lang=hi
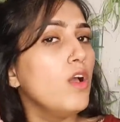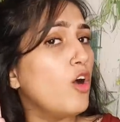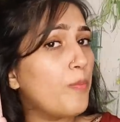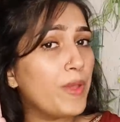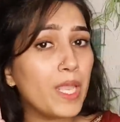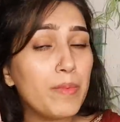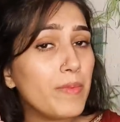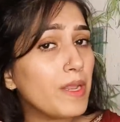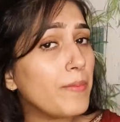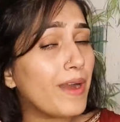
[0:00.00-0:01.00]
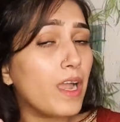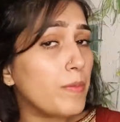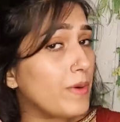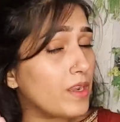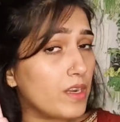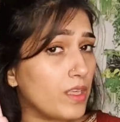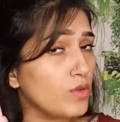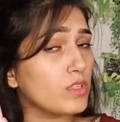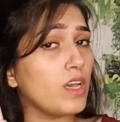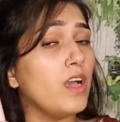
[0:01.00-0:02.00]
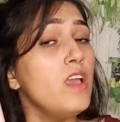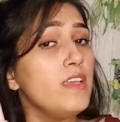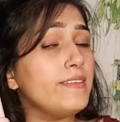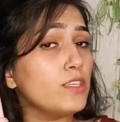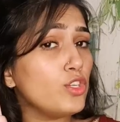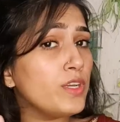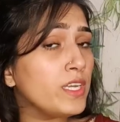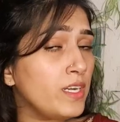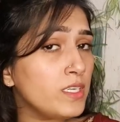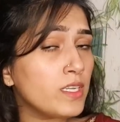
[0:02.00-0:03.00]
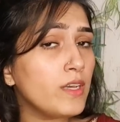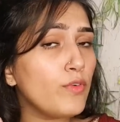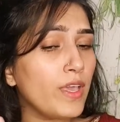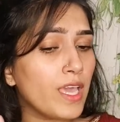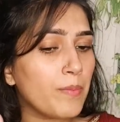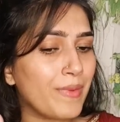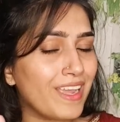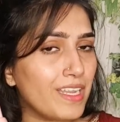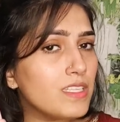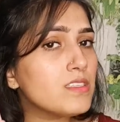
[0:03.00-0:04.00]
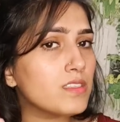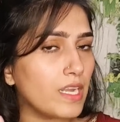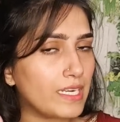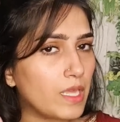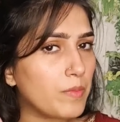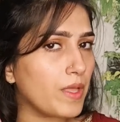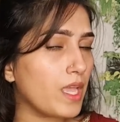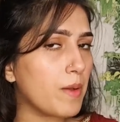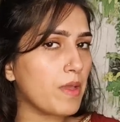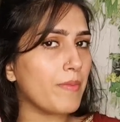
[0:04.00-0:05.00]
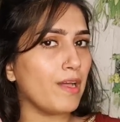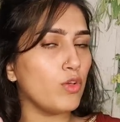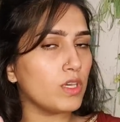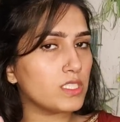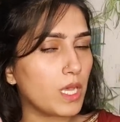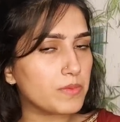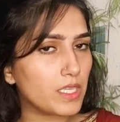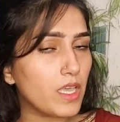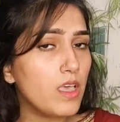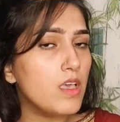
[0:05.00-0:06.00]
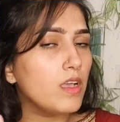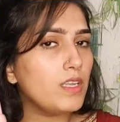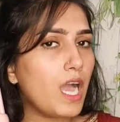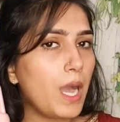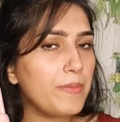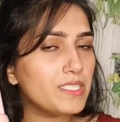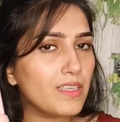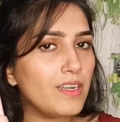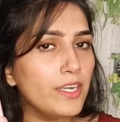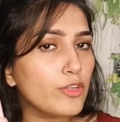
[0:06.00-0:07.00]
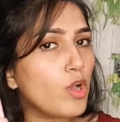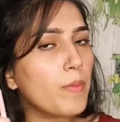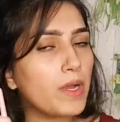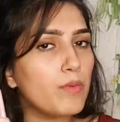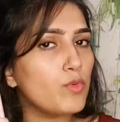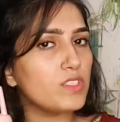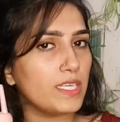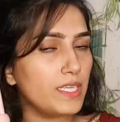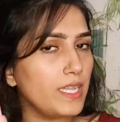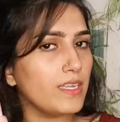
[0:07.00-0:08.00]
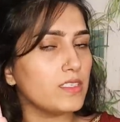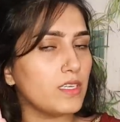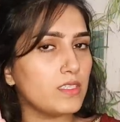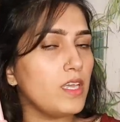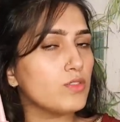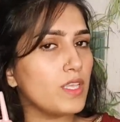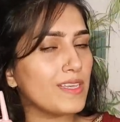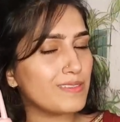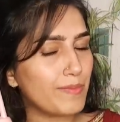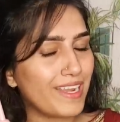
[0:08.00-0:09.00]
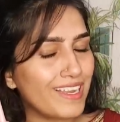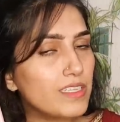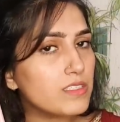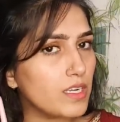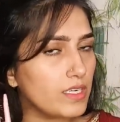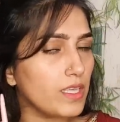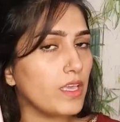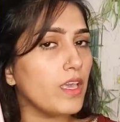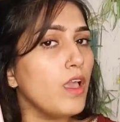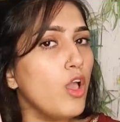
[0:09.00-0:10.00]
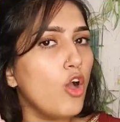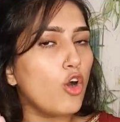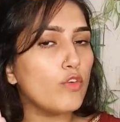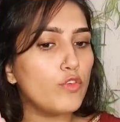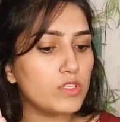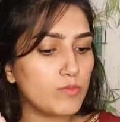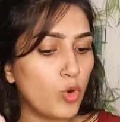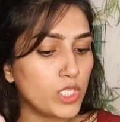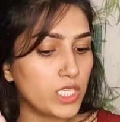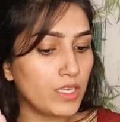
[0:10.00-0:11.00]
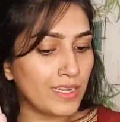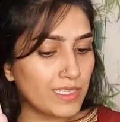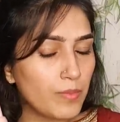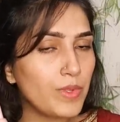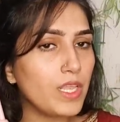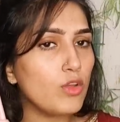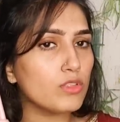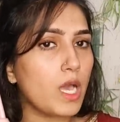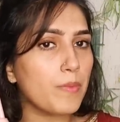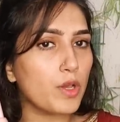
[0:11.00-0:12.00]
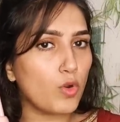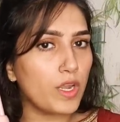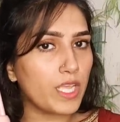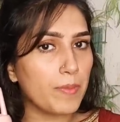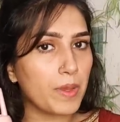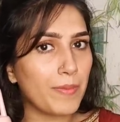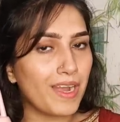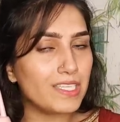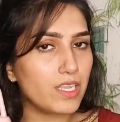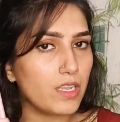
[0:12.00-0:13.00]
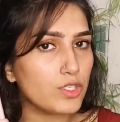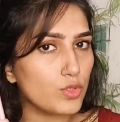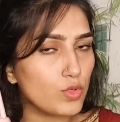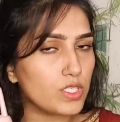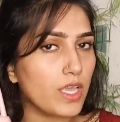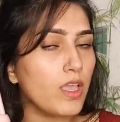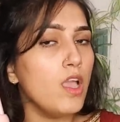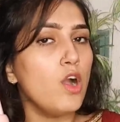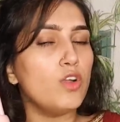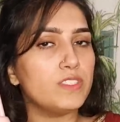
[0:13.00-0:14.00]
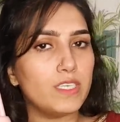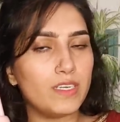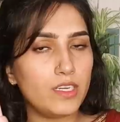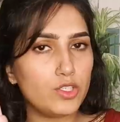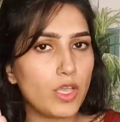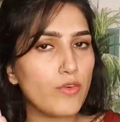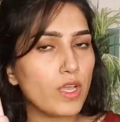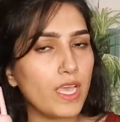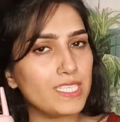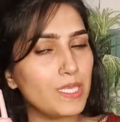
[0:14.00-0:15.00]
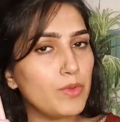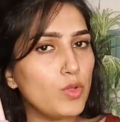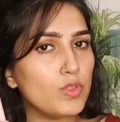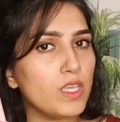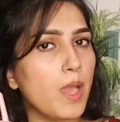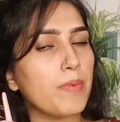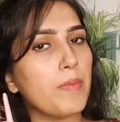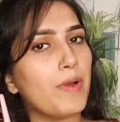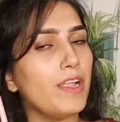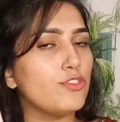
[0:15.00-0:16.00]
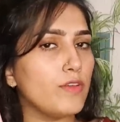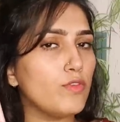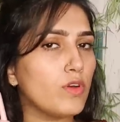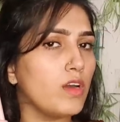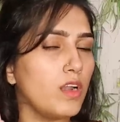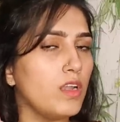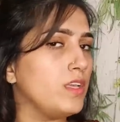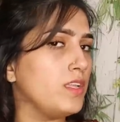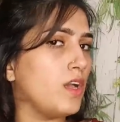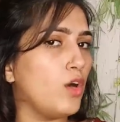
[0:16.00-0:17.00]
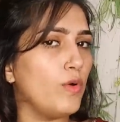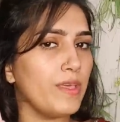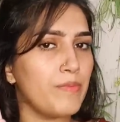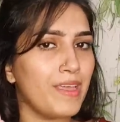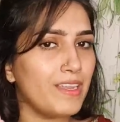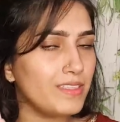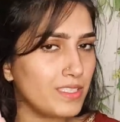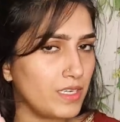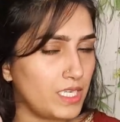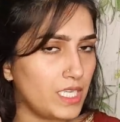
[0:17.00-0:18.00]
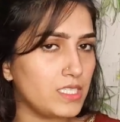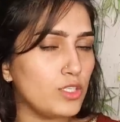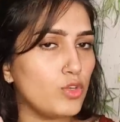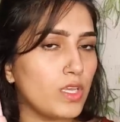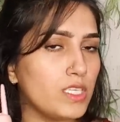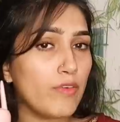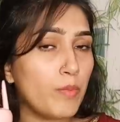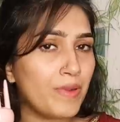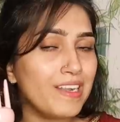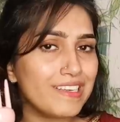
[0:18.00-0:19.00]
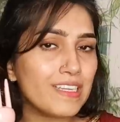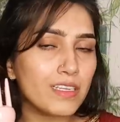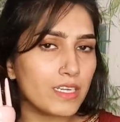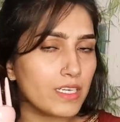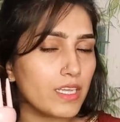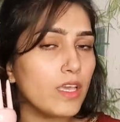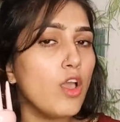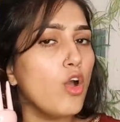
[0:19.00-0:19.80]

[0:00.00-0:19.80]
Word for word: और फिर भी मेरा बाल बर्न नहीं होता इसकी जो हीट है ना वो एक बैलेंस सेटिंग पर है आपके बालों के हिसाब से ना आप इसकी हीट को आप कम और ज़्यादा नहीं कर सकते उसकी एक बैलेंस सेटिंग है और वो बहुत ज़्यादा हीटअप भी नहीं होता आपका रोलर के आपके बाल जलना शुरू हो जाए और इसकी हीट जो है वो ऐसी भी नहीं होती कि आपके बाल जो है वो कर्ल ही ना हो एक बैलेंस हीट है इसकी जो है वो बिल्ट इन हीट है